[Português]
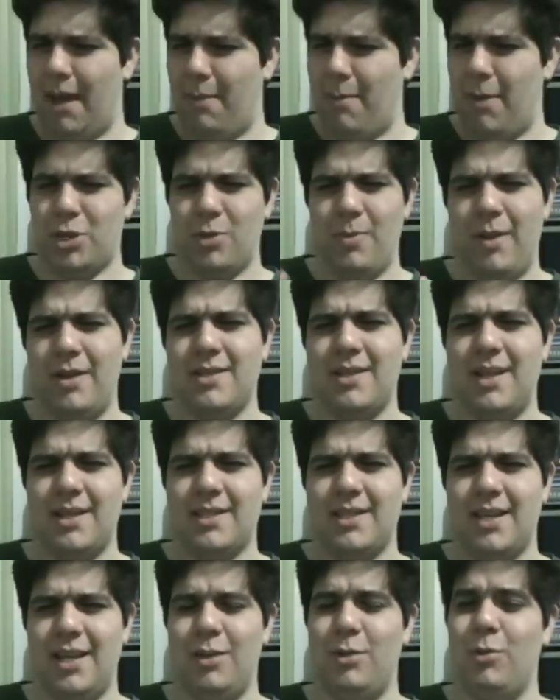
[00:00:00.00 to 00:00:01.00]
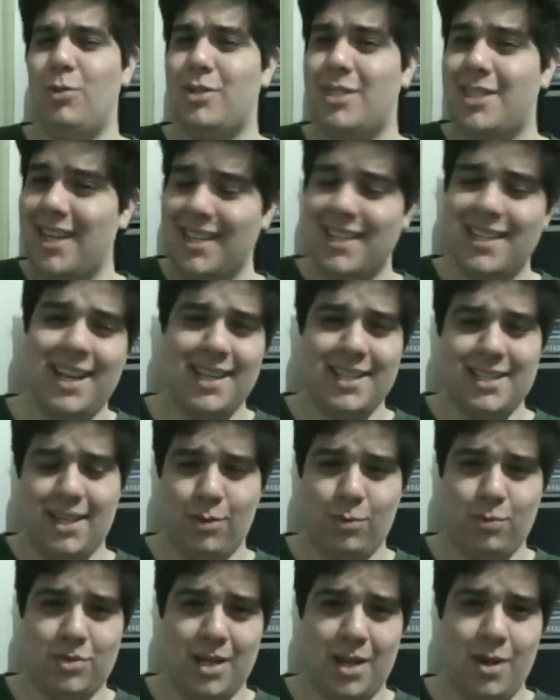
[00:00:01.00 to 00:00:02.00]
é mais ou menos assim: no dia da
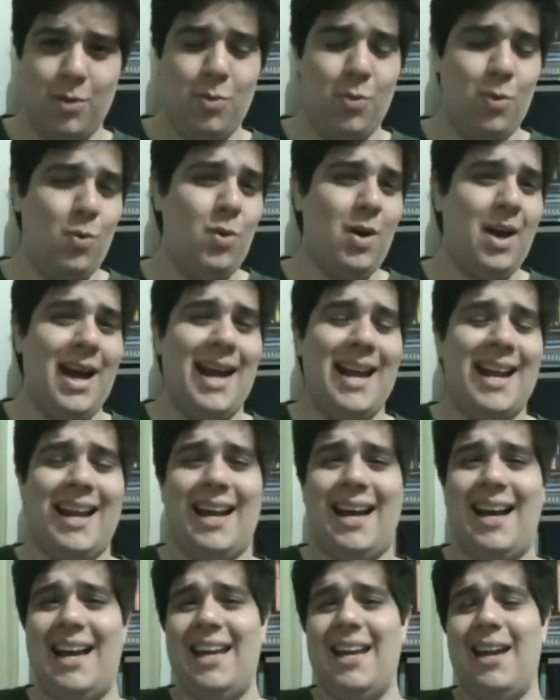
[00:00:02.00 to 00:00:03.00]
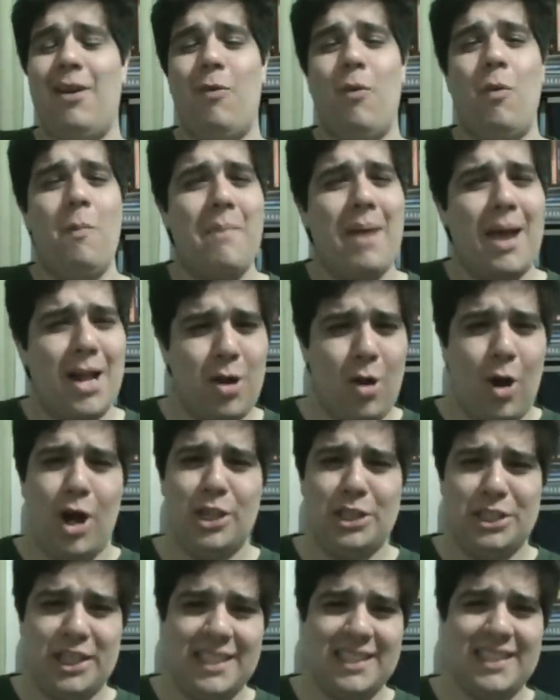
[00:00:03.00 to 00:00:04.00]
execução, o cara ganha o
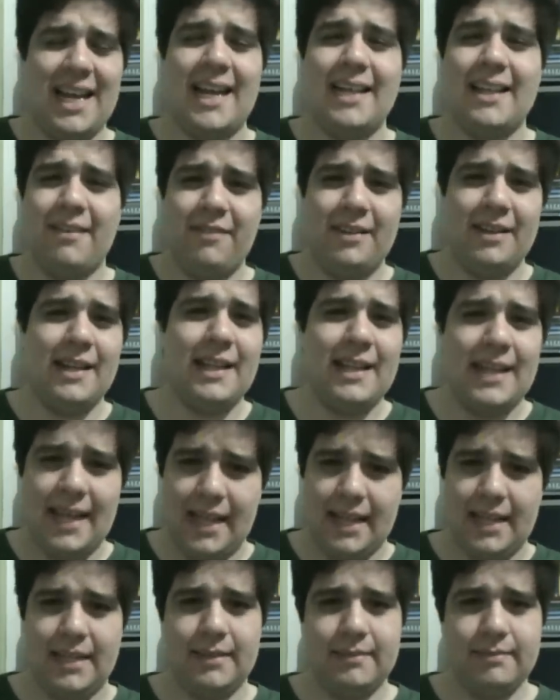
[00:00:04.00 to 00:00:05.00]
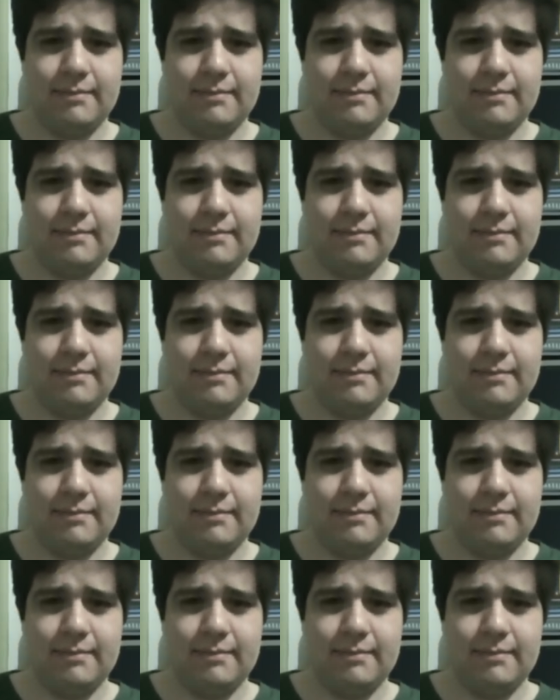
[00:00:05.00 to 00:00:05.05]
melhor jantar da vida dele.